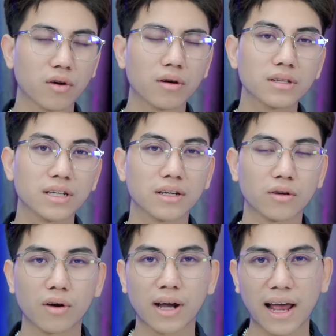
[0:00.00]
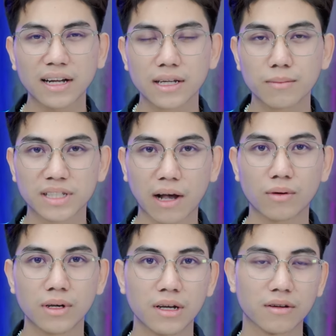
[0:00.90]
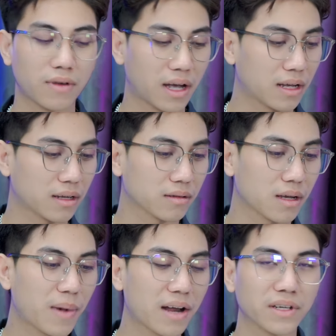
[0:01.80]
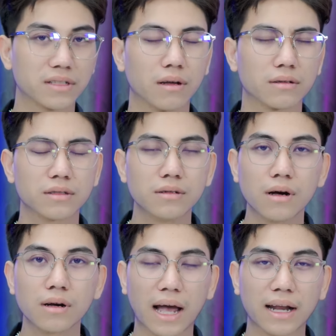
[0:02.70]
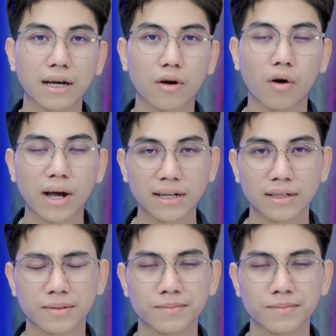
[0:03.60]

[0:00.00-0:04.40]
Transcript: nó thì nó khá là nghiêm trọng, và các bạn phải sửa chữa khá là khó khăn.